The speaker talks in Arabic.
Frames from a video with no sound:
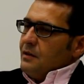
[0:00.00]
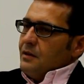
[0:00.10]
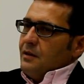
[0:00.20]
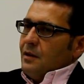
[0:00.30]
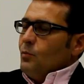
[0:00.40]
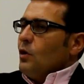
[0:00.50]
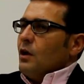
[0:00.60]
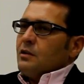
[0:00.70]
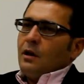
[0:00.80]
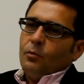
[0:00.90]
آه،
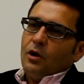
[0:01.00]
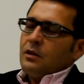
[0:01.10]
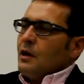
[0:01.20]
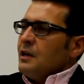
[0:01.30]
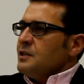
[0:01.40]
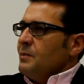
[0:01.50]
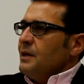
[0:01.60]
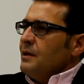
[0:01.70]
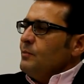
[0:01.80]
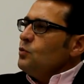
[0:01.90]
المقاطعه مقاطعه على
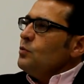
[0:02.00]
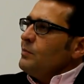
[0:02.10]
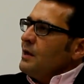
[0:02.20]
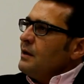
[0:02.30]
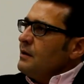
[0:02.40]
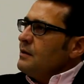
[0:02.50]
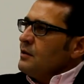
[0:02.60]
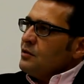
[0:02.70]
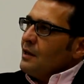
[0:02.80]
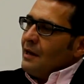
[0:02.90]
الجميع بدون ما
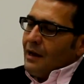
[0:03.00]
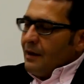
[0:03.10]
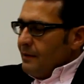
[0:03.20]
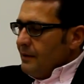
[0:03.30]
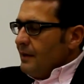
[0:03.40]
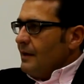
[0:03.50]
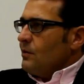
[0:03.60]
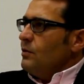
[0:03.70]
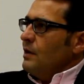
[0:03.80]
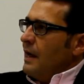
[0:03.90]
نطلع على
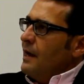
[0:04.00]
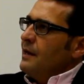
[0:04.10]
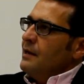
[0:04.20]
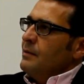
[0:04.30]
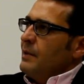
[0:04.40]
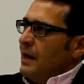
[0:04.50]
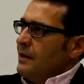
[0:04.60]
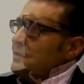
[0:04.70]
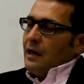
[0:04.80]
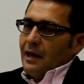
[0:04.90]
كل حاله
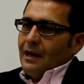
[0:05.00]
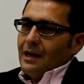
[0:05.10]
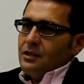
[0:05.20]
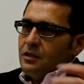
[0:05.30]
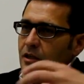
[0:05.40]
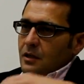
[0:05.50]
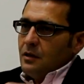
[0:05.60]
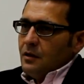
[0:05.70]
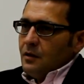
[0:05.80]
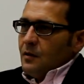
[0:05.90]
بحالتها احنا
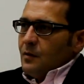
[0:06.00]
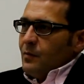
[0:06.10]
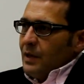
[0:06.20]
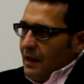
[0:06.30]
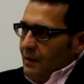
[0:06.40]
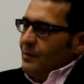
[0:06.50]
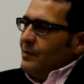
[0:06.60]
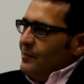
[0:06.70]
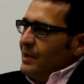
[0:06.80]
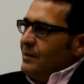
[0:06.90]
عايشين
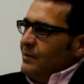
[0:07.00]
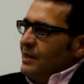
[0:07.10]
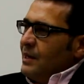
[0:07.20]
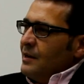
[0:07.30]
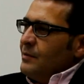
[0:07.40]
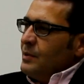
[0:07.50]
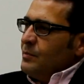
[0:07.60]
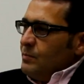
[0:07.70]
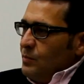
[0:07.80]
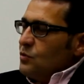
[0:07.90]
ب يعني
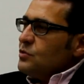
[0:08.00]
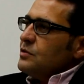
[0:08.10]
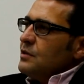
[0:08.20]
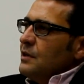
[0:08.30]
بنص